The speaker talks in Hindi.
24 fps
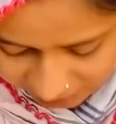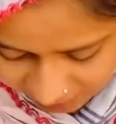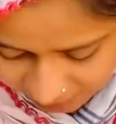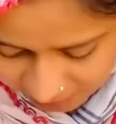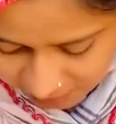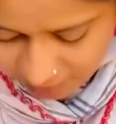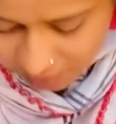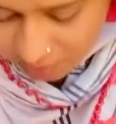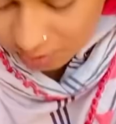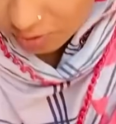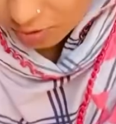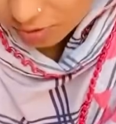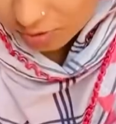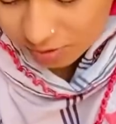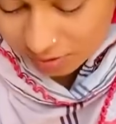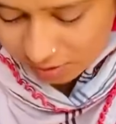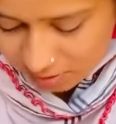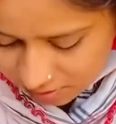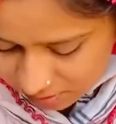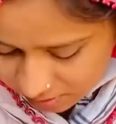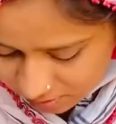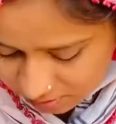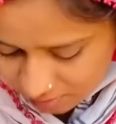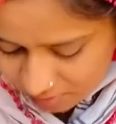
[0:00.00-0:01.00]
है और
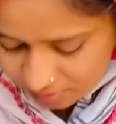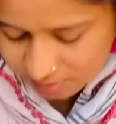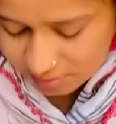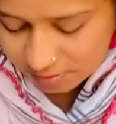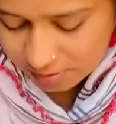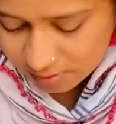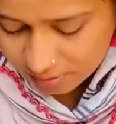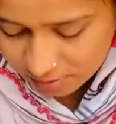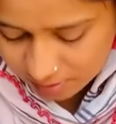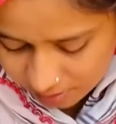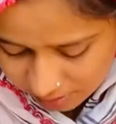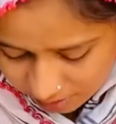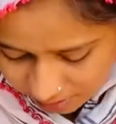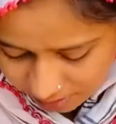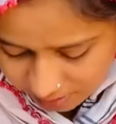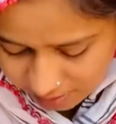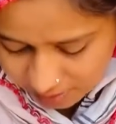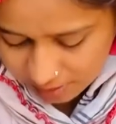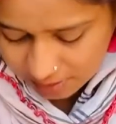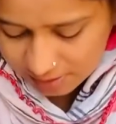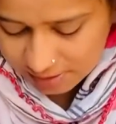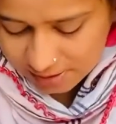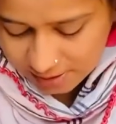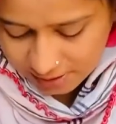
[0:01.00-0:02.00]

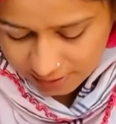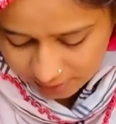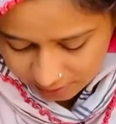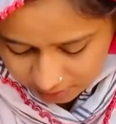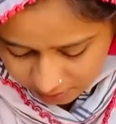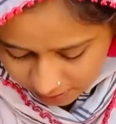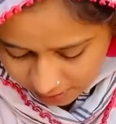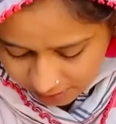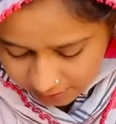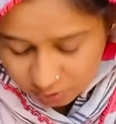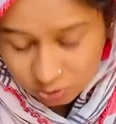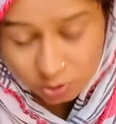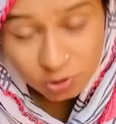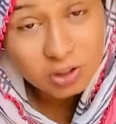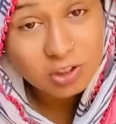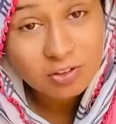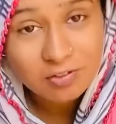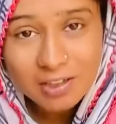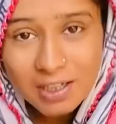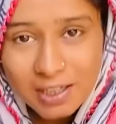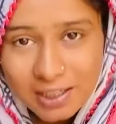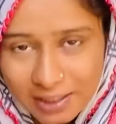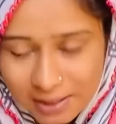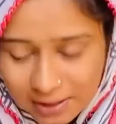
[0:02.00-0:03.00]
अजान आज तो
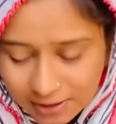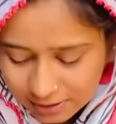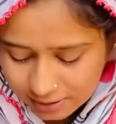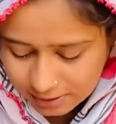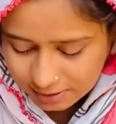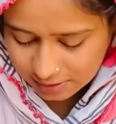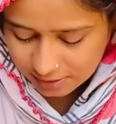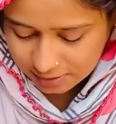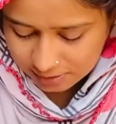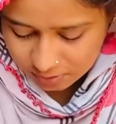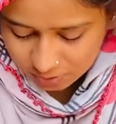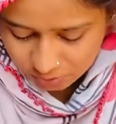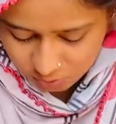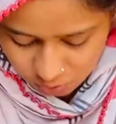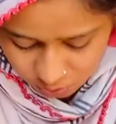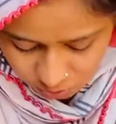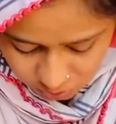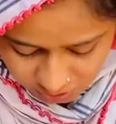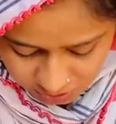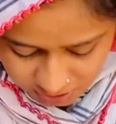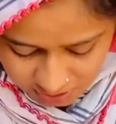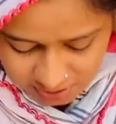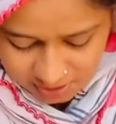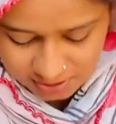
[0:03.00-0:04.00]
इतवार है आज तो
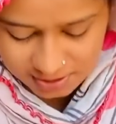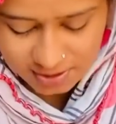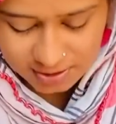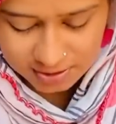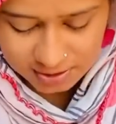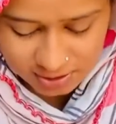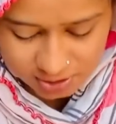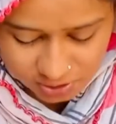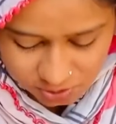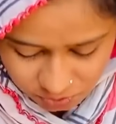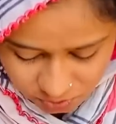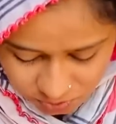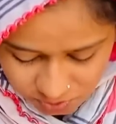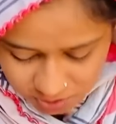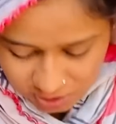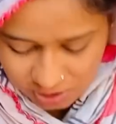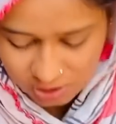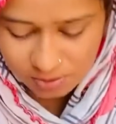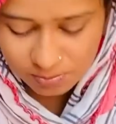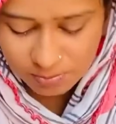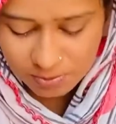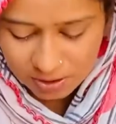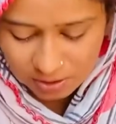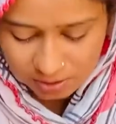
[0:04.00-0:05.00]
छुट्टी अजान की ट्यूशन
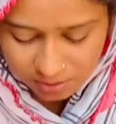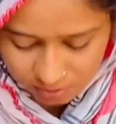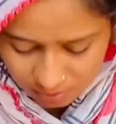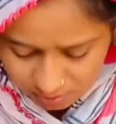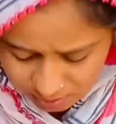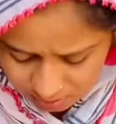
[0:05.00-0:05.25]
की भी